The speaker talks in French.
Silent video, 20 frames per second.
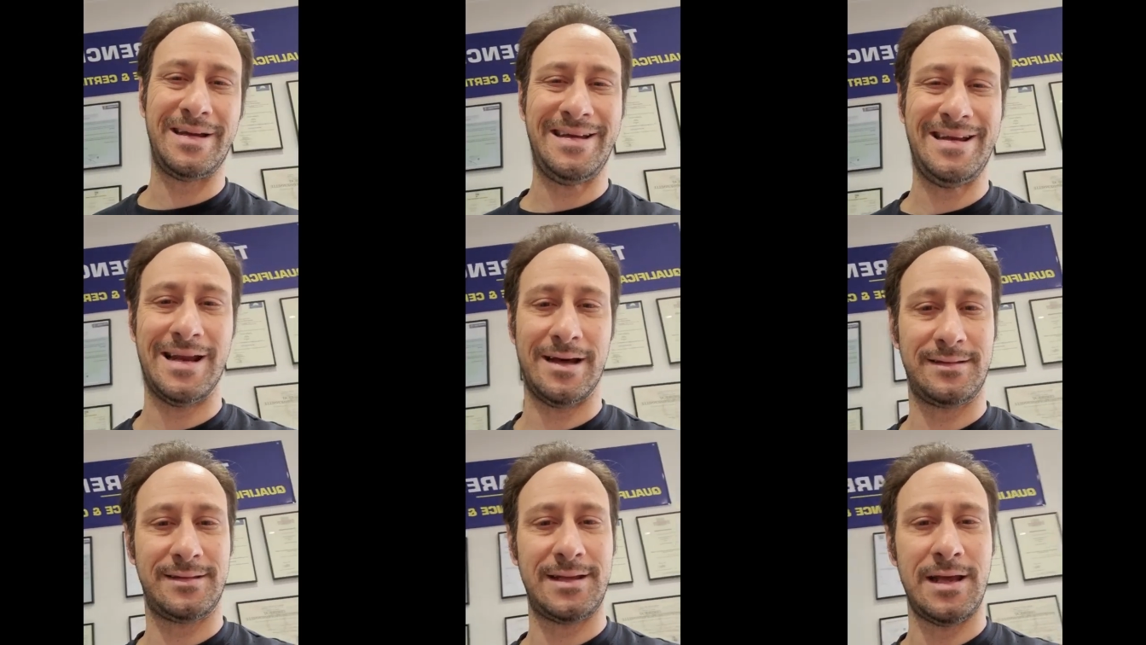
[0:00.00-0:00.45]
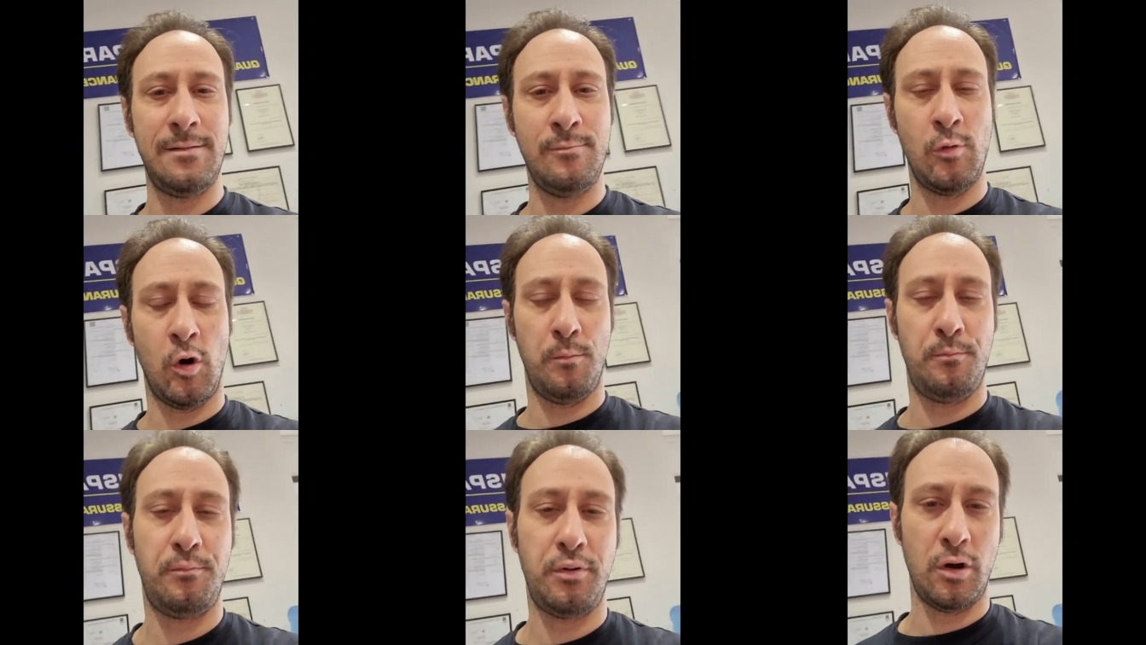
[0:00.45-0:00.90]
il a
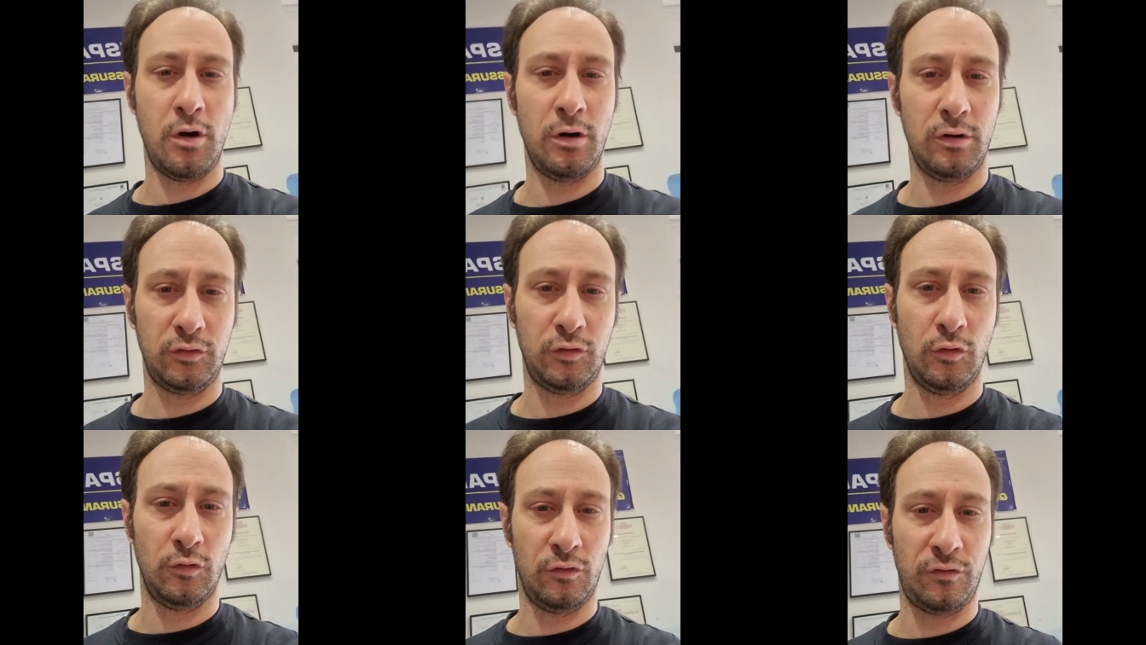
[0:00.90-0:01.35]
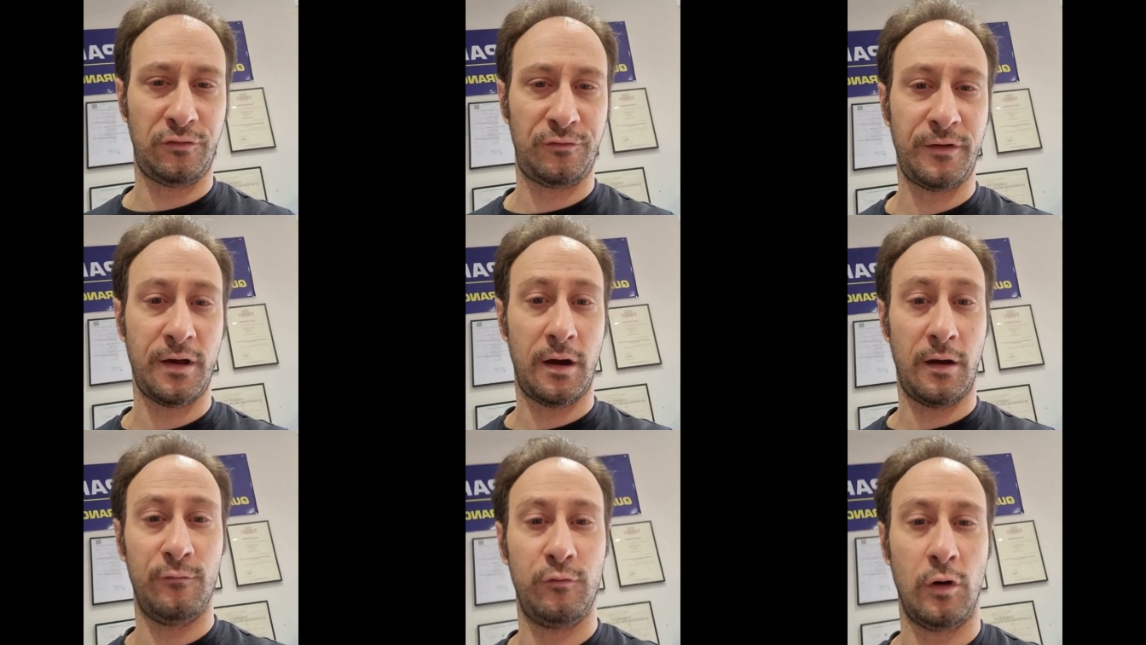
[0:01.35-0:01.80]
tellement peur de se
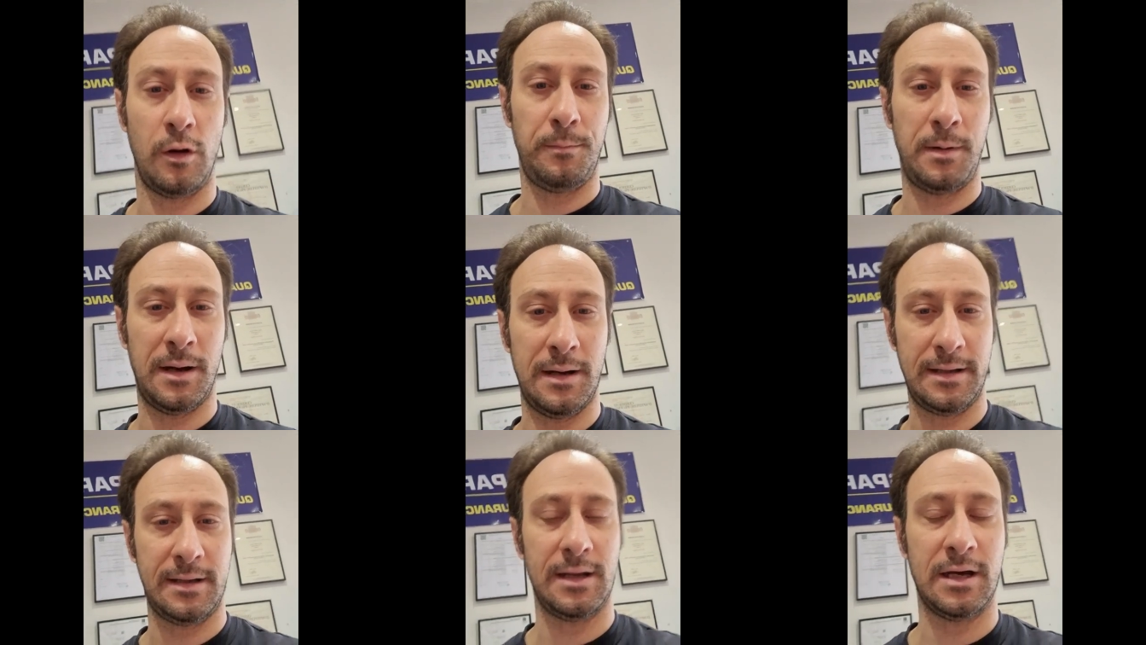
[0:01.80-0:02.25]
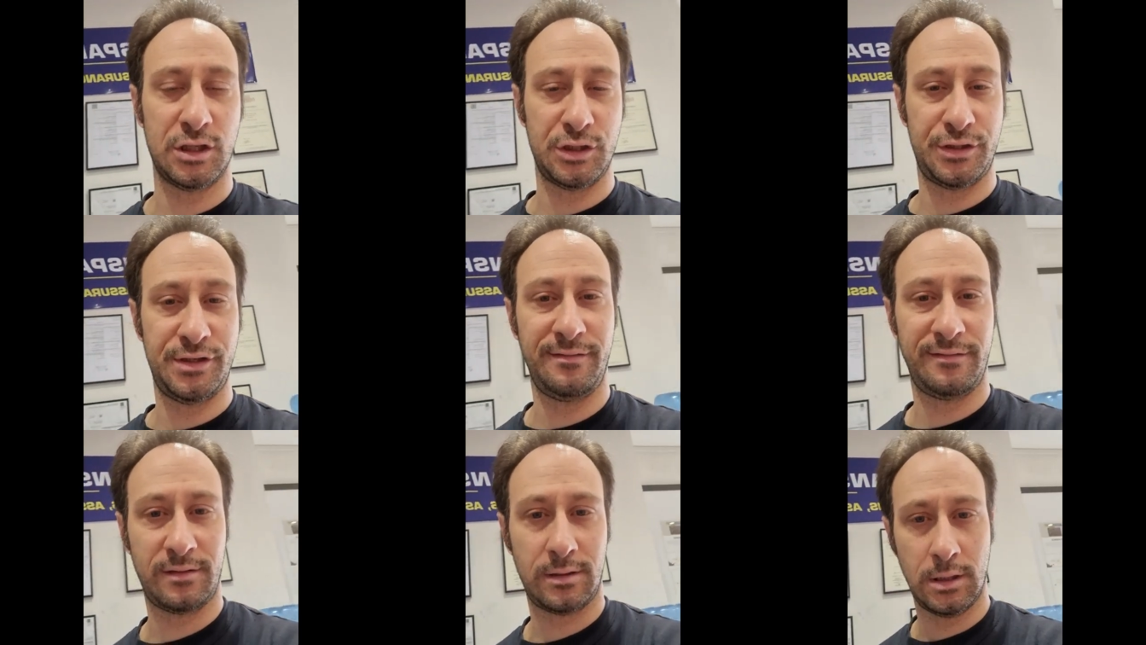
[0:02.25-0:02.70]
faire avoir par les
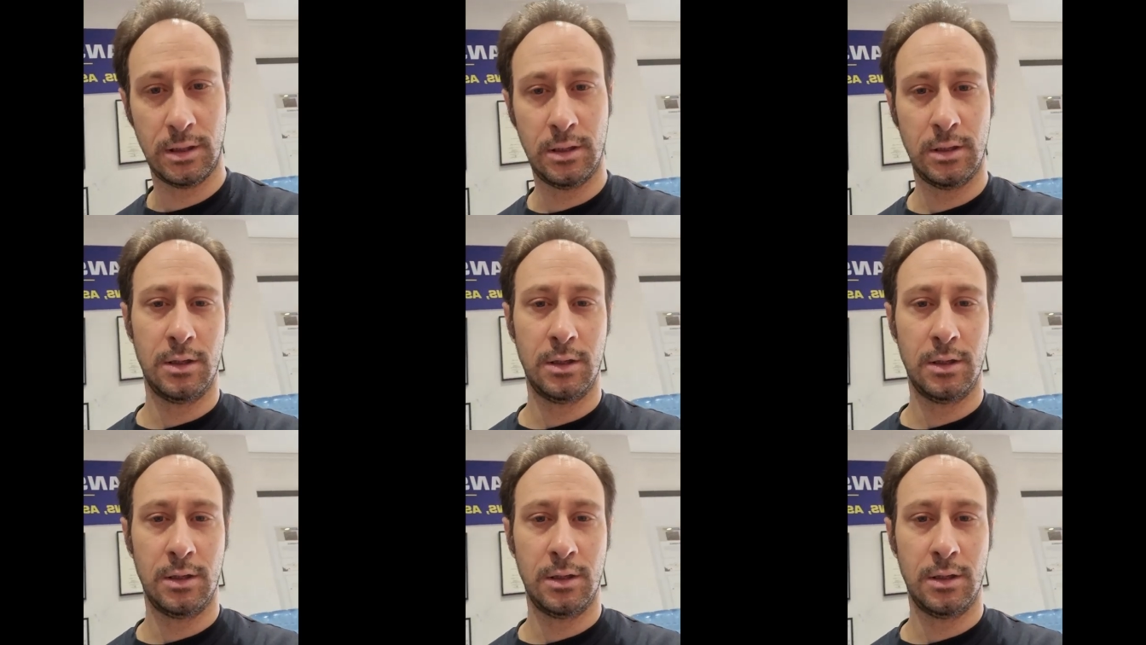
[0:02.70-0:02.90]
garagistes